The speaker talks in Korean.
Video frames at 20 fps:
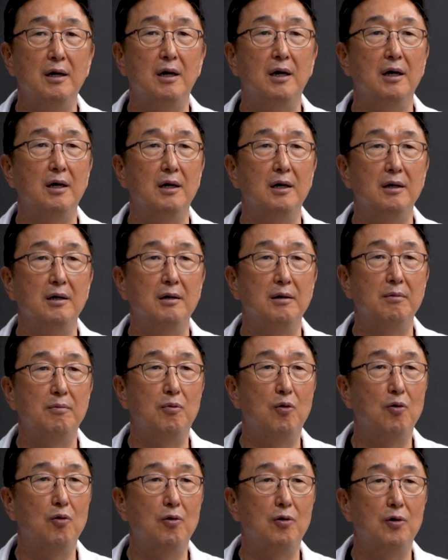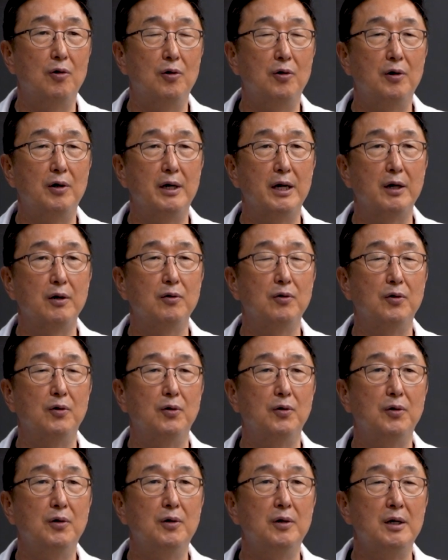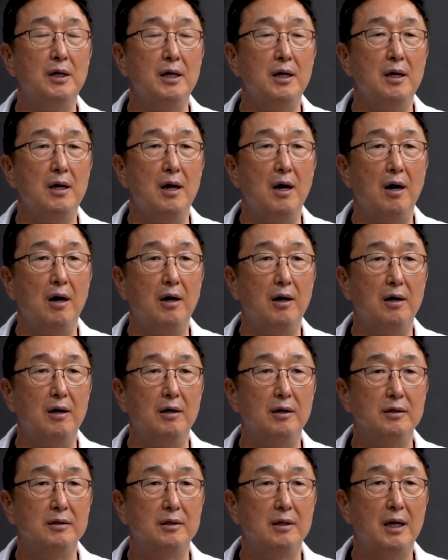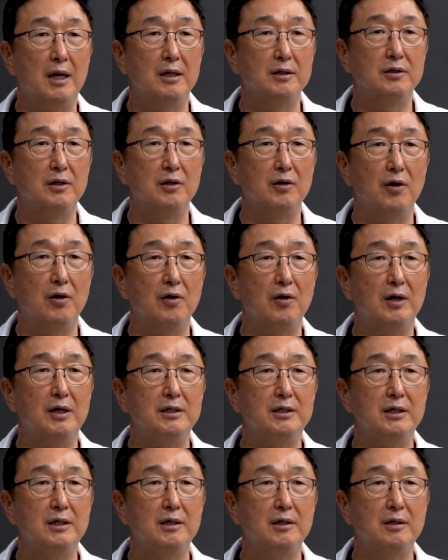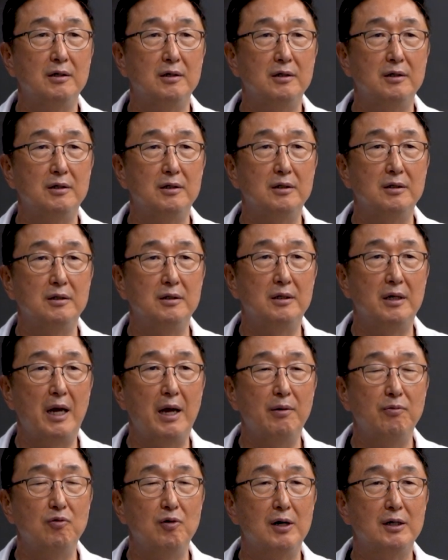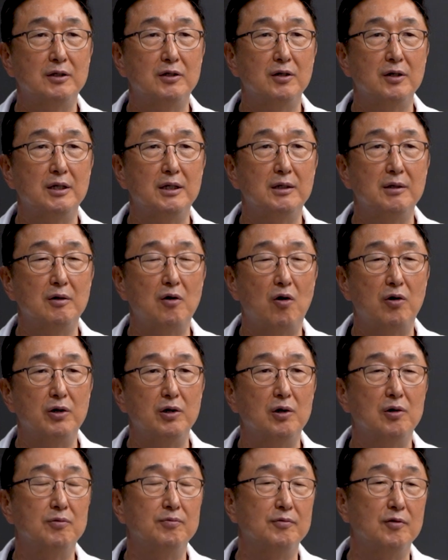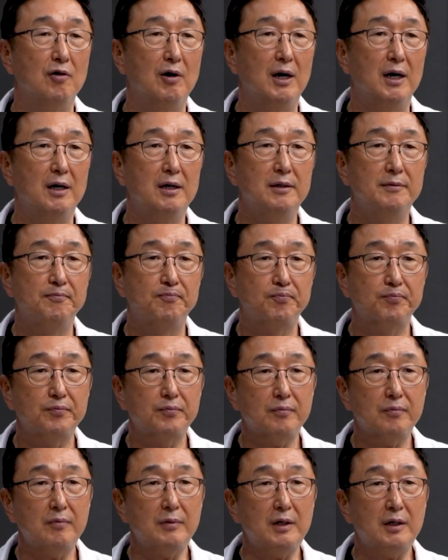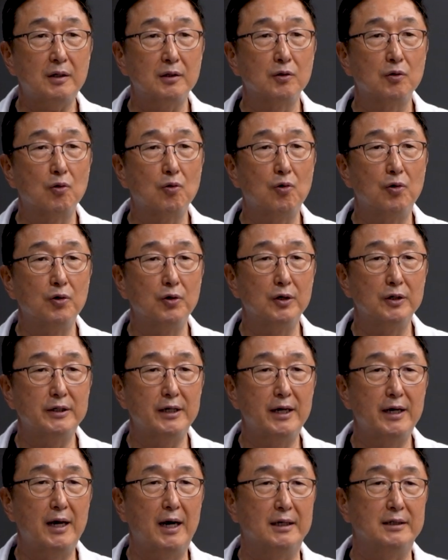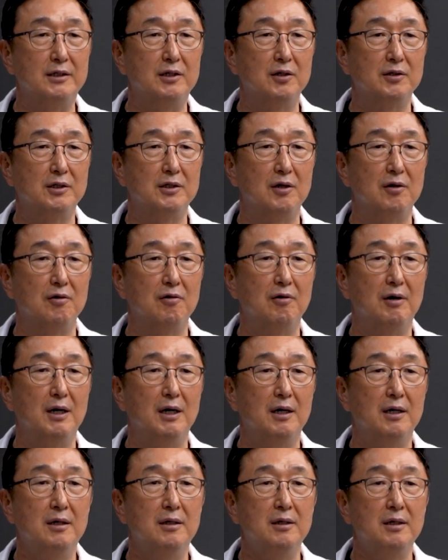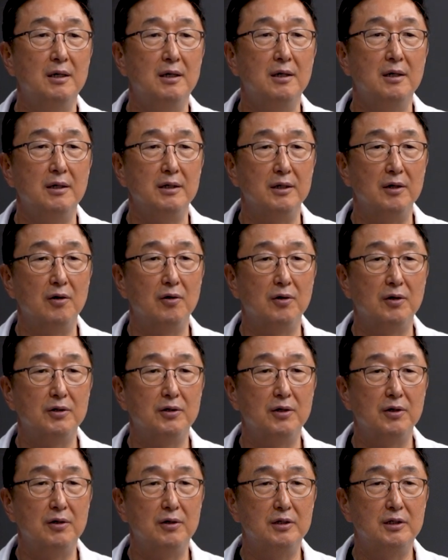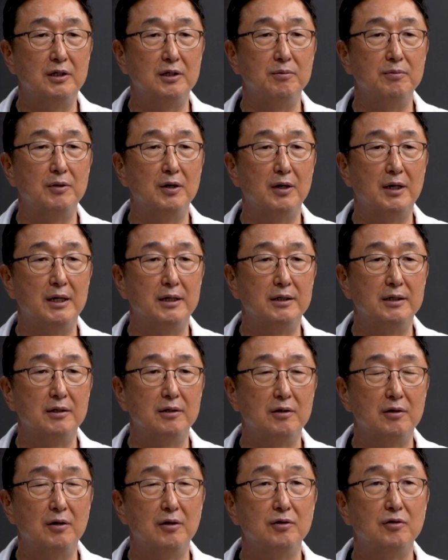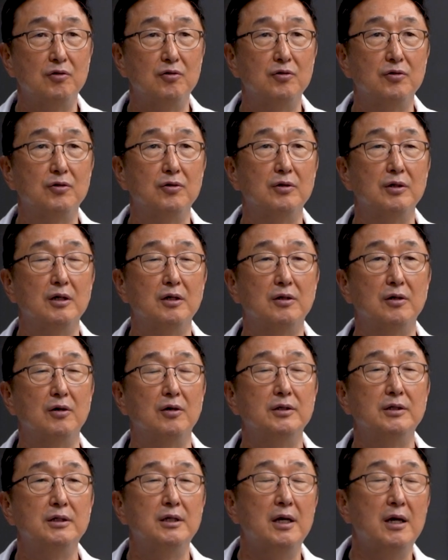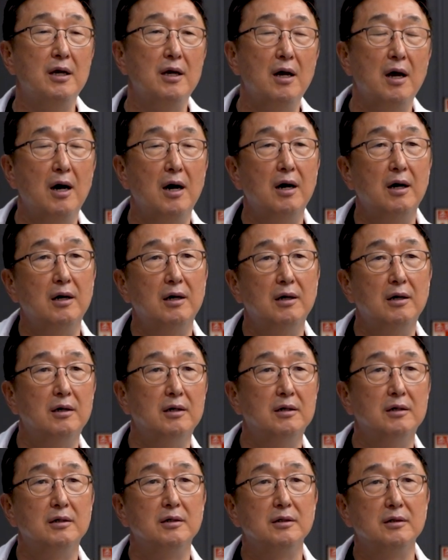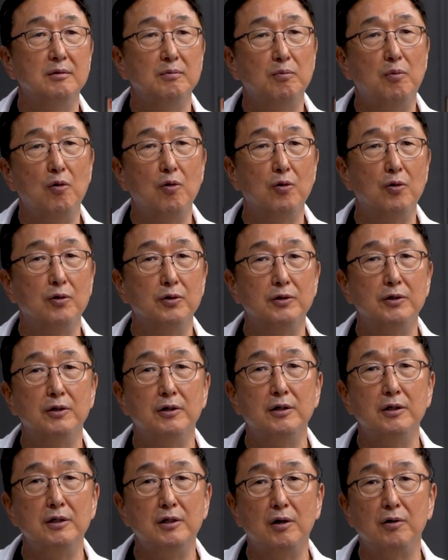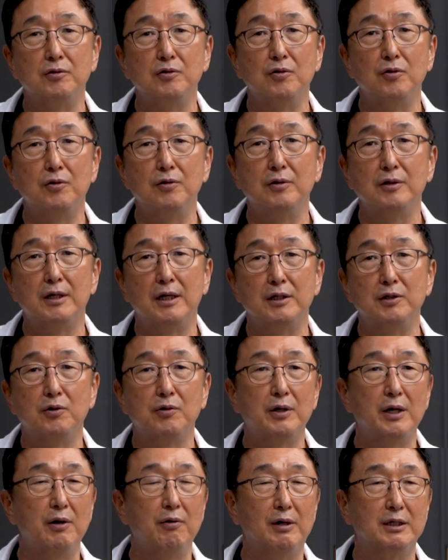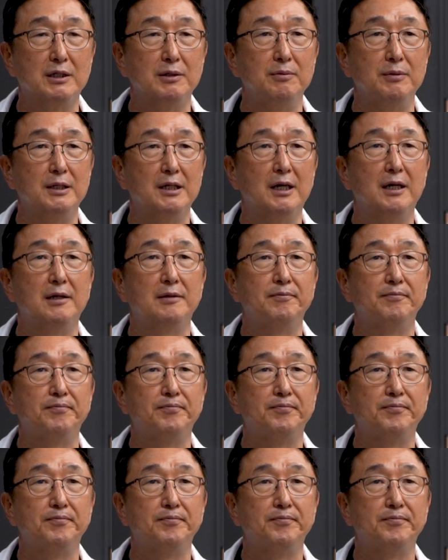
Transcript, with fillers: 어, 보고했고 어, 따라서 여러 가지 그 해부학적인 어려움과 또 공여자의 안전성과 이런 것들을 증명하는 그런 수술 그런 어, 보고들을 연구를 계속해 왔습니다.